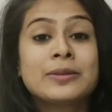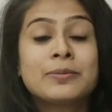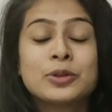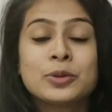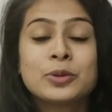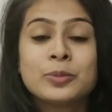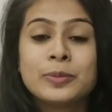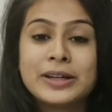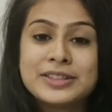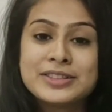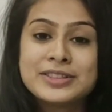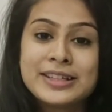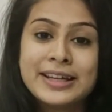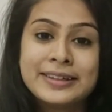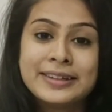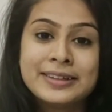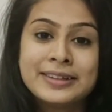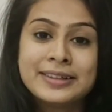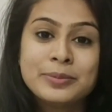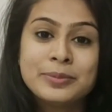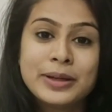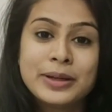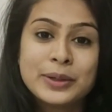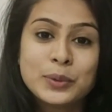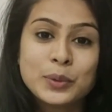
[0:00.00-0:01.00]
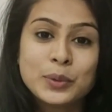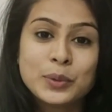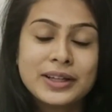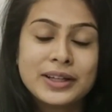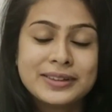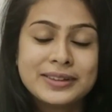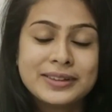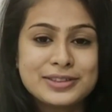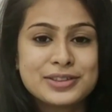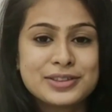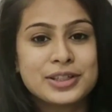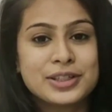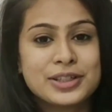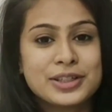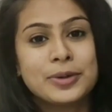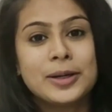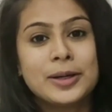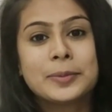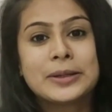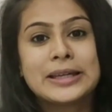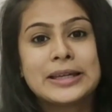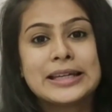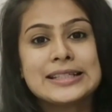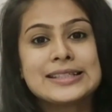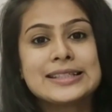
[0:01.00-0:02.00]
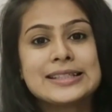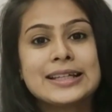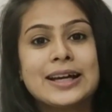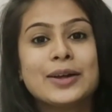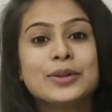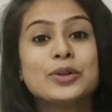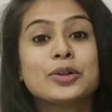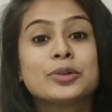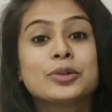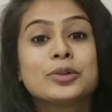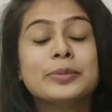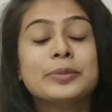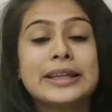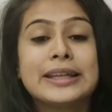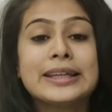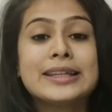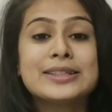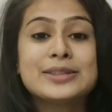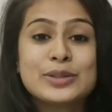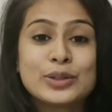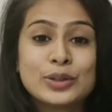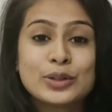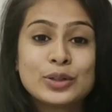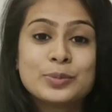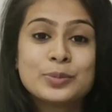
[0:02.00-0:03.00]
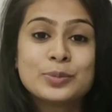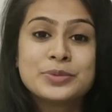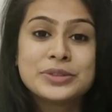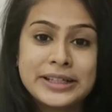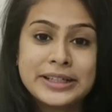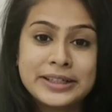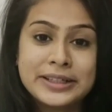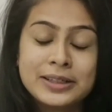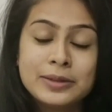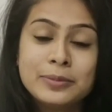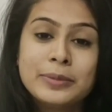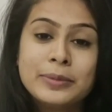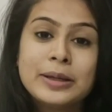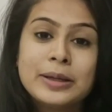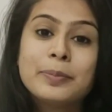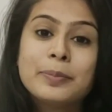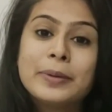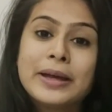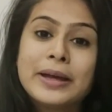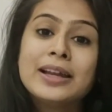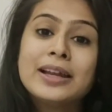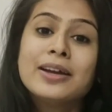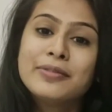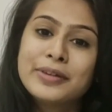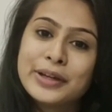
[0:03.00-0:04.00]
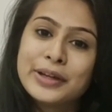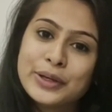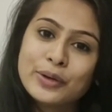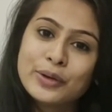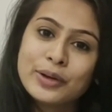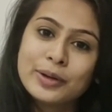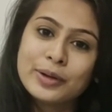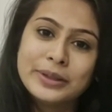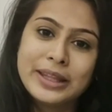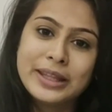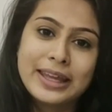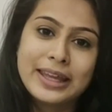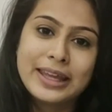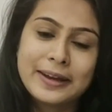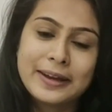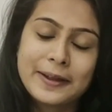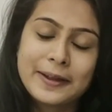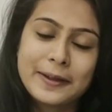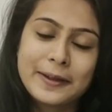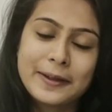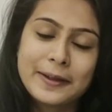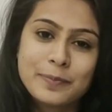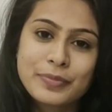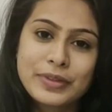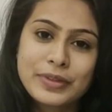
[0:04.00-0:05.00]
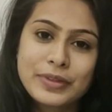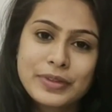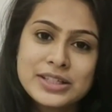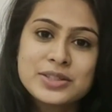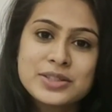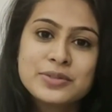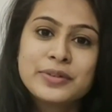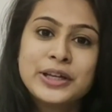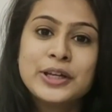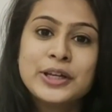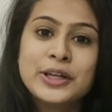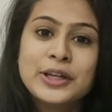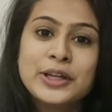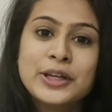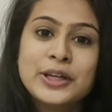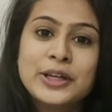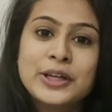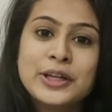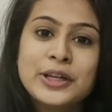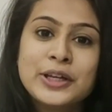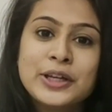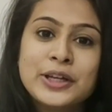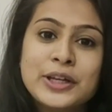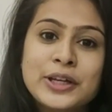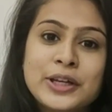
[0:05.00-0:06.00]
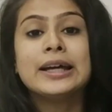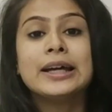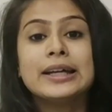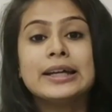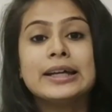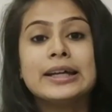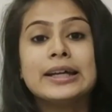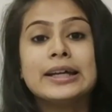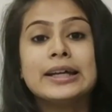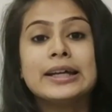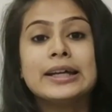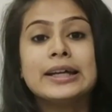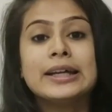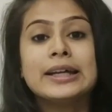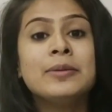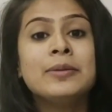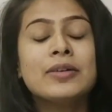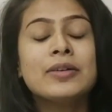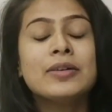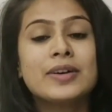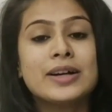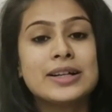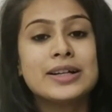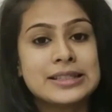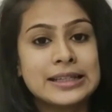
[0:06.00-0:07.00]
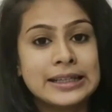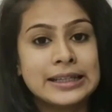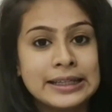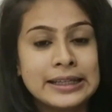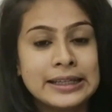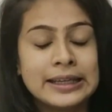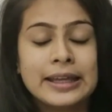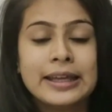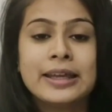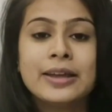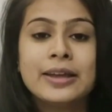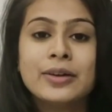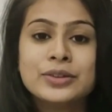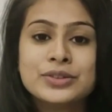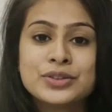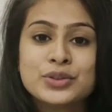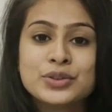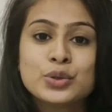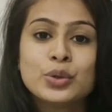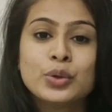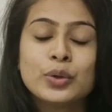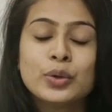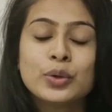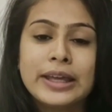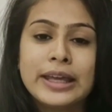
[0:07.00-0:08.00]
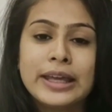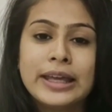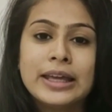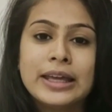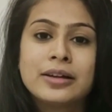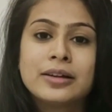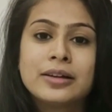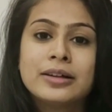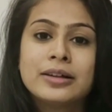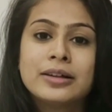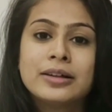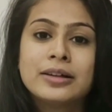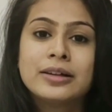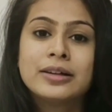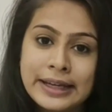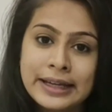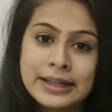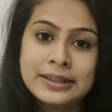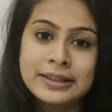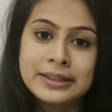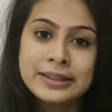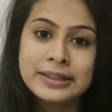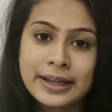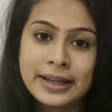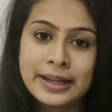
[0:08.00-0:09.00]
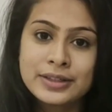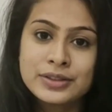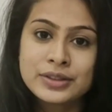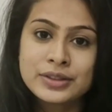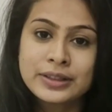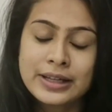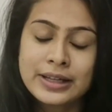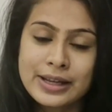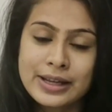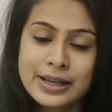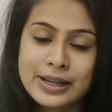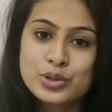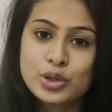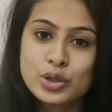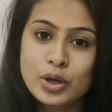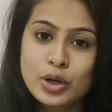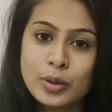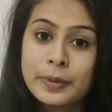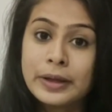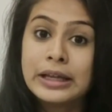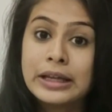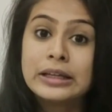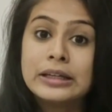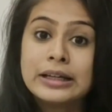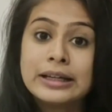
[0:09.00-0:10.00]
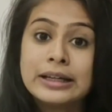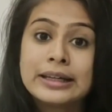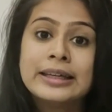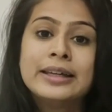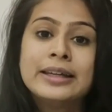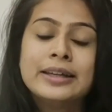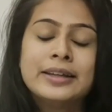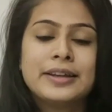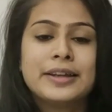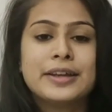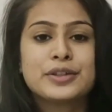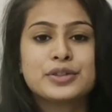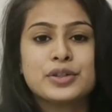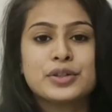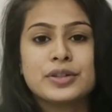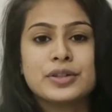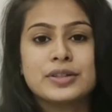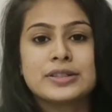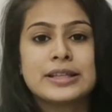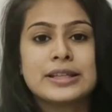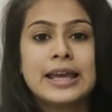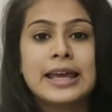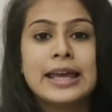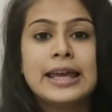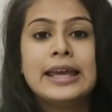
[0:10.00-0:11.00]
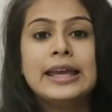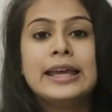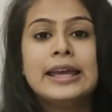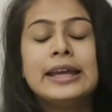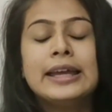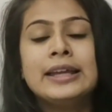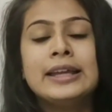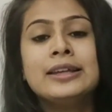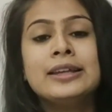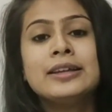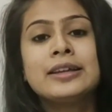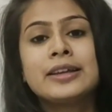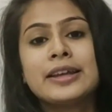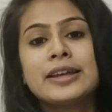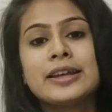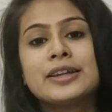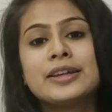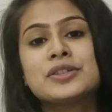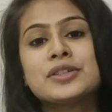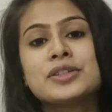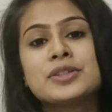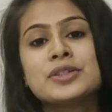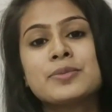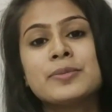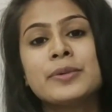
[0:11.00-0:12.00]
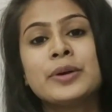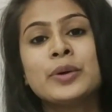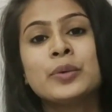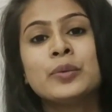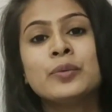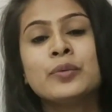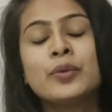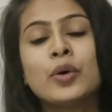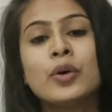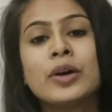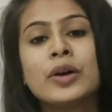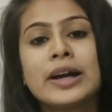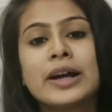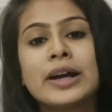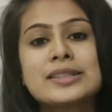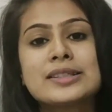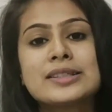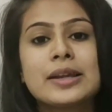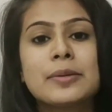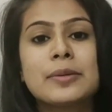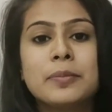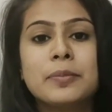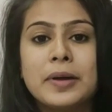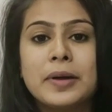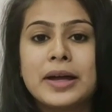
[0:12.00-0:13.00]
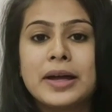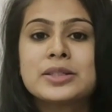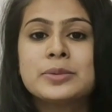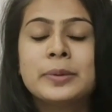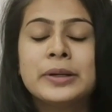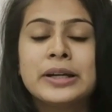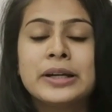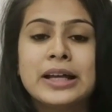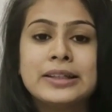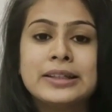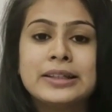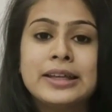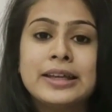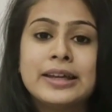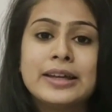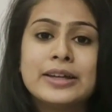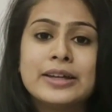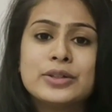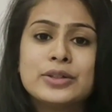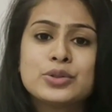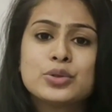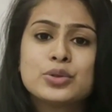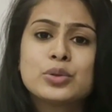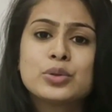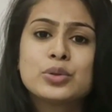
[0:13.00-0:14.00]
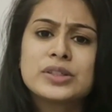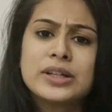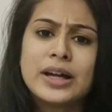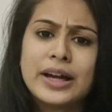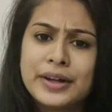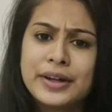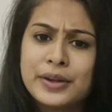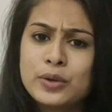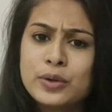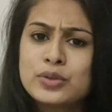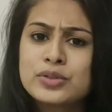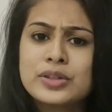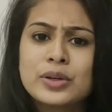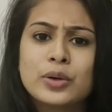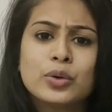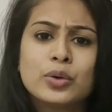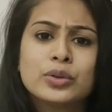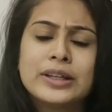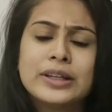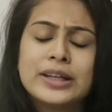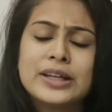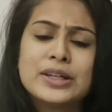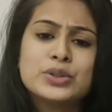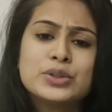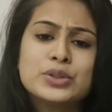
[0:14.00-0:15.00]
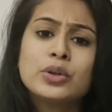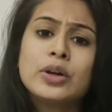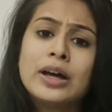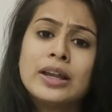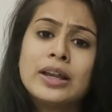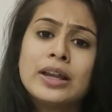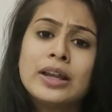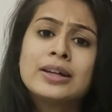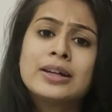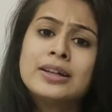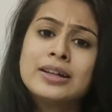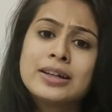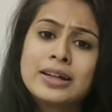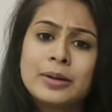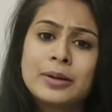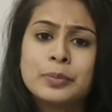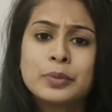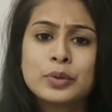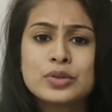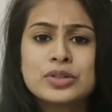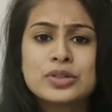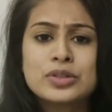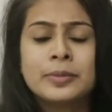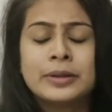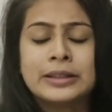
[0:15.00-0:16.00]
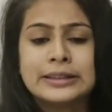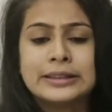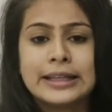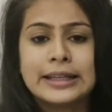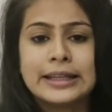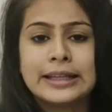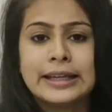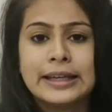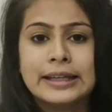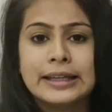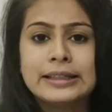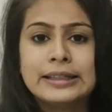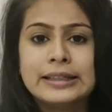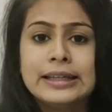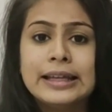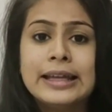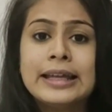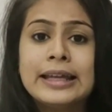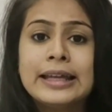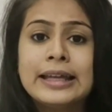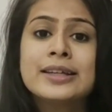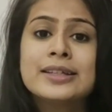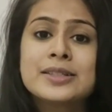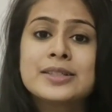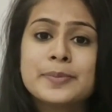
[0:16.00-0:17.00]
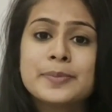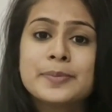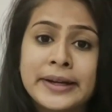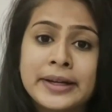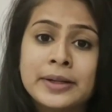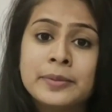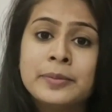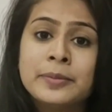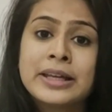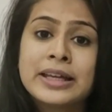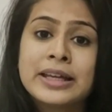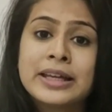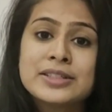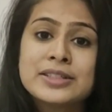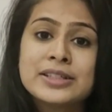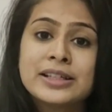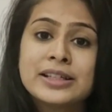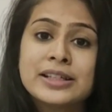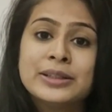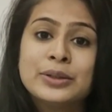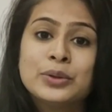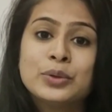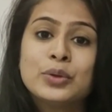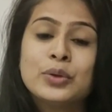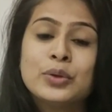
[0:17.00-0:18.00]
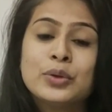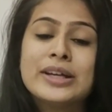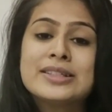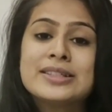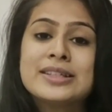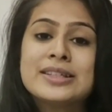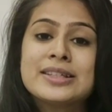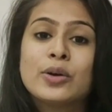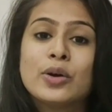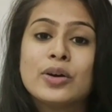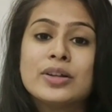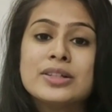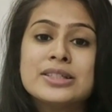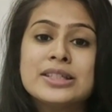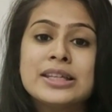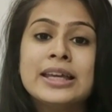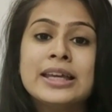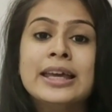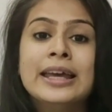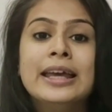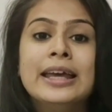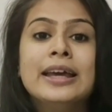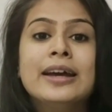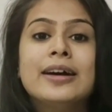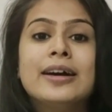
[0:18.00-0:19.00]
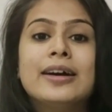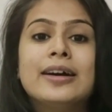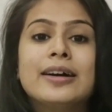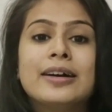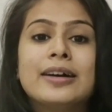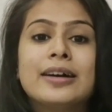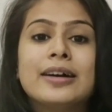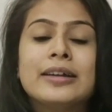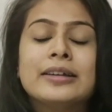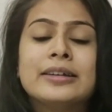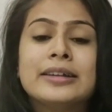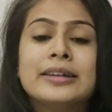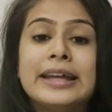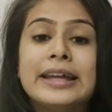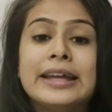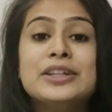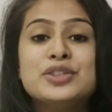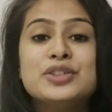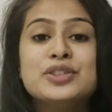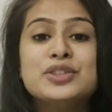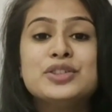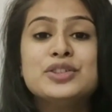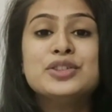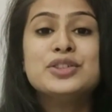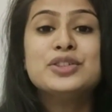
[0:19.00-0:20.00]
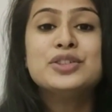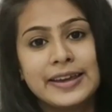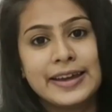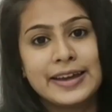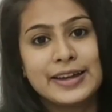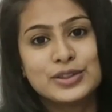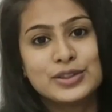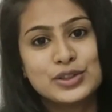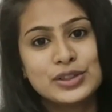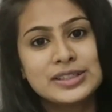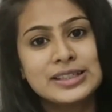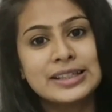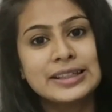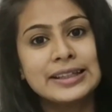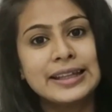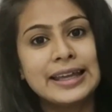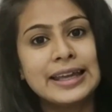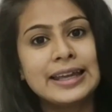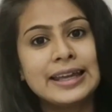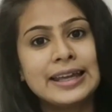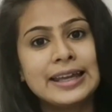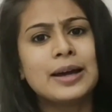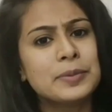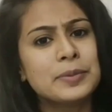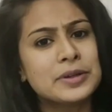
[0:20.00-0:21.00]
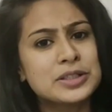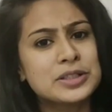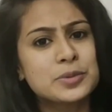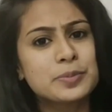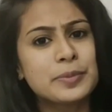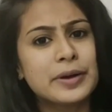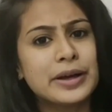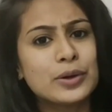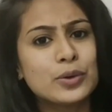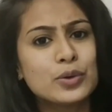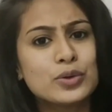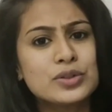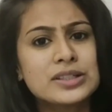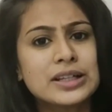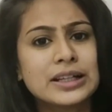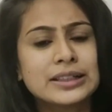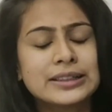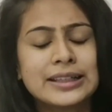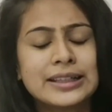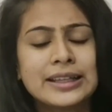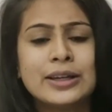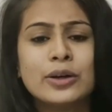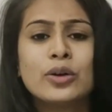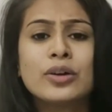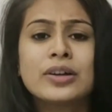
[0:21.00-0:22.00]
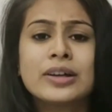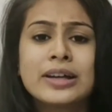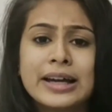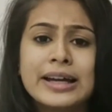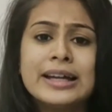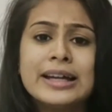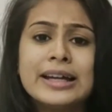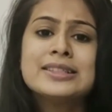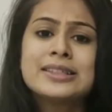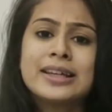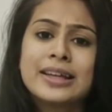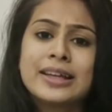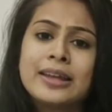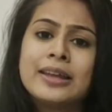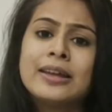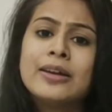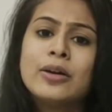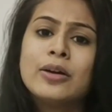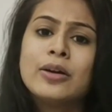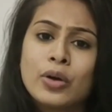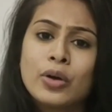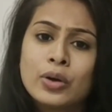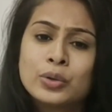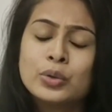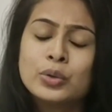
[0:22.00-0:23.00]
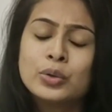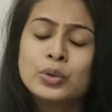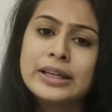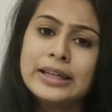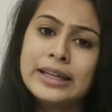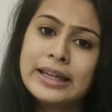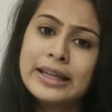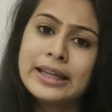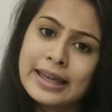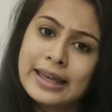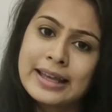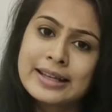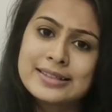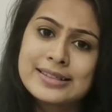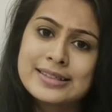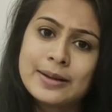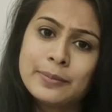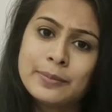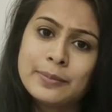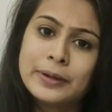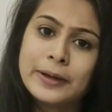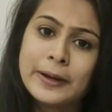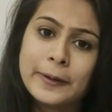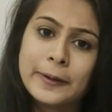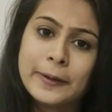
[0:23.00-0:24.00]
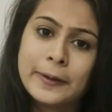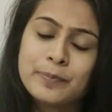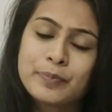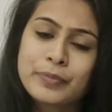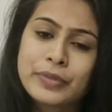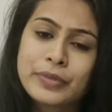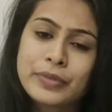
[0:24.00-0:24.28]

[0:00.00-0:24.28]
टू माय चैनल मैं हूं लता शर्मा आपके साथ और मेरे इस यूट्यूब चैनल में पहला वीडियो आप देख रहे हैं इस वीडियो में मैंने लाया है नीलिमा वाजे इन्हें जो एक क्रिएटर हैं जिनका एक शॉप है लकी क्रिएशंस इन क्रिएशंस में वो कई सारे बैग्स बनाती हैं जो साड़ियों से होते हैं जो अलग अलग कपड़ों से बनते हैं लेकिन इस पैंडेमिक के चलते उन्होंने ऐसी कौन सी नई चीज की है जिसे देख के आप इंस्पायर हो सकते हैं और कई सारी औरतों के लिए एक एग्जाम्पल है